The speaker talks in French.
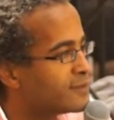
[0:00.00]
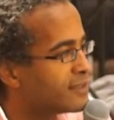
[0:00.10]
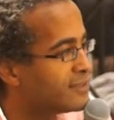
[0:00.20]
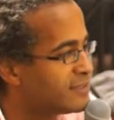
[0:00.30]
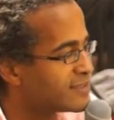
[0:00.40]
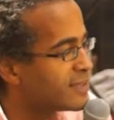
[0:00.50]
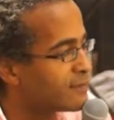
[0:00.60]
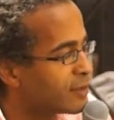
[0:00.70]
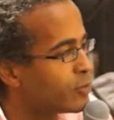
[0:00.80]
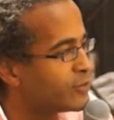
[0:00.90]
des, dizaines,
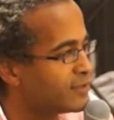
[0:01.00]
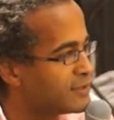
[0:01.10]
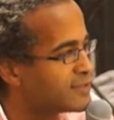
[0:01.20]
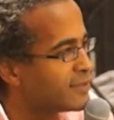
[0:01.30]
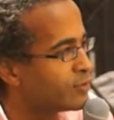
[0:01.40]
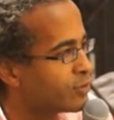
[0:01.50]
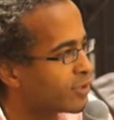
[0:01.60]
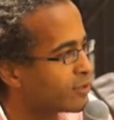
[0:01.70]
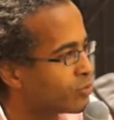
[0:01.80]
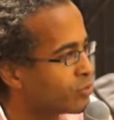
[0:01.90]
vraiment des dizaines de
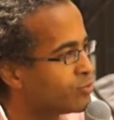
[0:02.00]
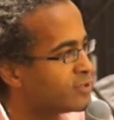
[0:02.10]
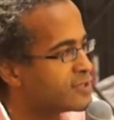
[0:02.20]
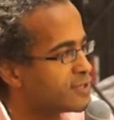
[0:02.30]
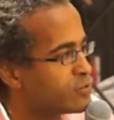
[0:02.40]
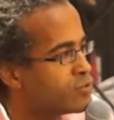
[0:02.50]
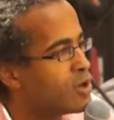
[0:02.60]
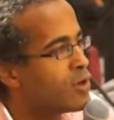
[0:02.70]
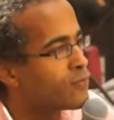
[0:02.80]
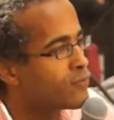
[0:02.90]
réunions où des élus
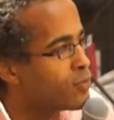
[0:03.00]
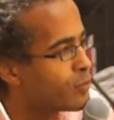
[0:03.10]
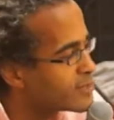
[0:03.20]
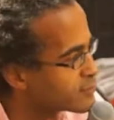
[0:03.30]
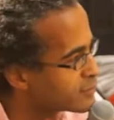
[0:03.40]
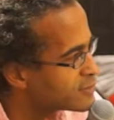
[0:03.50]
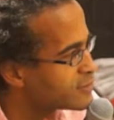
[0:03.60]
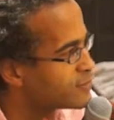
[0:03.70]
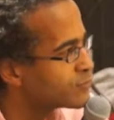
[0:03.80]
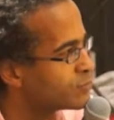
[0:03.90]
vont présenter ce
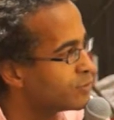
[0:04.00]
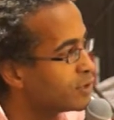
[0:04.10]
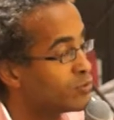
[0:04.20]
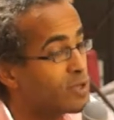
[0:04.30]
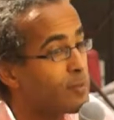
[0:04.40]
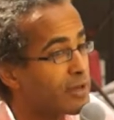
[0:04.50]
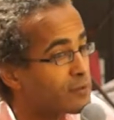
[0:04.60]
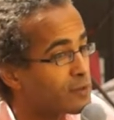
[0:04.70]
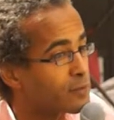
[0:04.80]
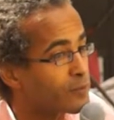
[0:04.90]
qu'ils font et où il n'y a
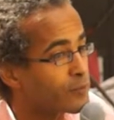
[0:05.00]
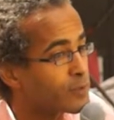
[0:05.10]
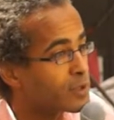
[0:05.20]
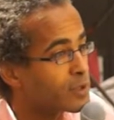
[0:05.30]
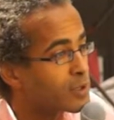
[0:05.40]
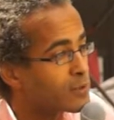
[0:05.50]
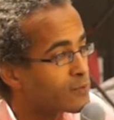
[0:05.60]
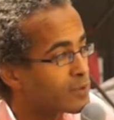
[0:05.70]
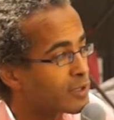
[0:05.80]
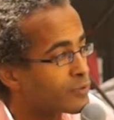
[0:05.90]
personne.
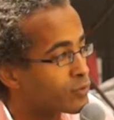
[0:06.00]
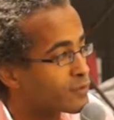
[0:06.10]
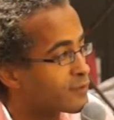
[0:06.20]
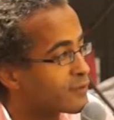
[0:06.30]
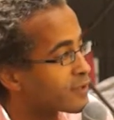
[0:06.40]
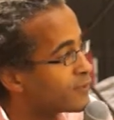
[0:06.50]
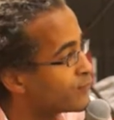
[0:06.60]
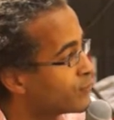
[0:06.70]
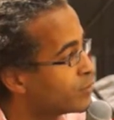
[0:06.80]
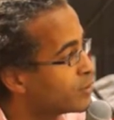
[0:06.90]
Donc c'est-à-dire qu'il
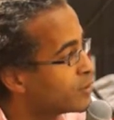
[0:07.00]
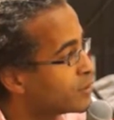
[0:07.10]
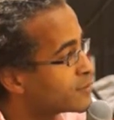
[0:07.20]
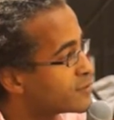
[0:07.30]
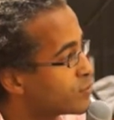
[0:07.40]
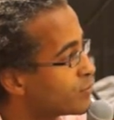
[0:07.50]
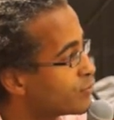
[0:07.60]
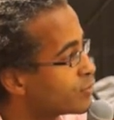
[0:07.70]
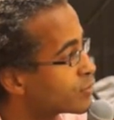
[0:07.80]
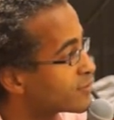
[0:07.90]
faut si on
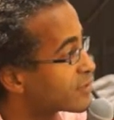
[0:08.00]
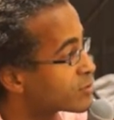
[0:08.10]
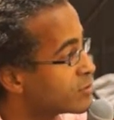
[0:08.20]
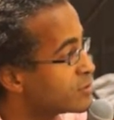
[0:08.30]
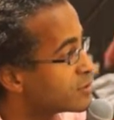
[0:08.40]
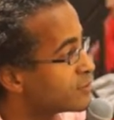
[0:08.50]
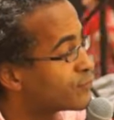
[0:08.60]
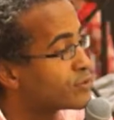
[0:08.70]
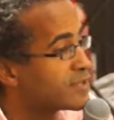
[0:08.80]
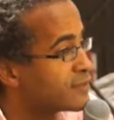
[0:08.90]
veut que ça change, il
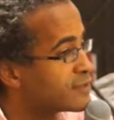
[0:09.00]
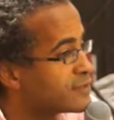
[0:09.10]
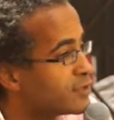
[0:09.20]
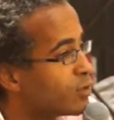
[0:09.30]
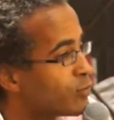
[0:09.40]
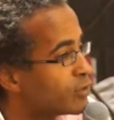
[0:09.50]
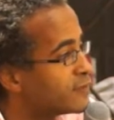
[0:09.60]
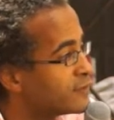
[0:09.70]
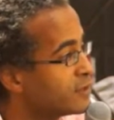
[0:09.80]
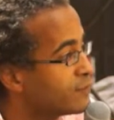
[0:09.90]
faut s'investir en
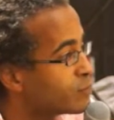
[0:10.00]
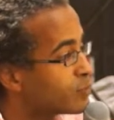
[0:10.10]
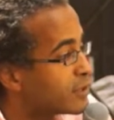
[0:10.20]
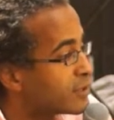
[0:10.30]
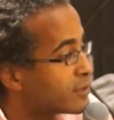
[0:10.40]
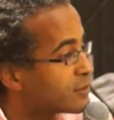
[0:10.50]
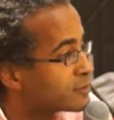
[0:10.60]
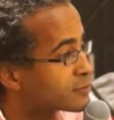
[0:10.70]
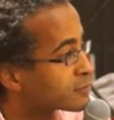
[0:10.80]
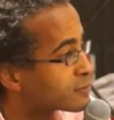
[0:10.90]
politique. Faut pas,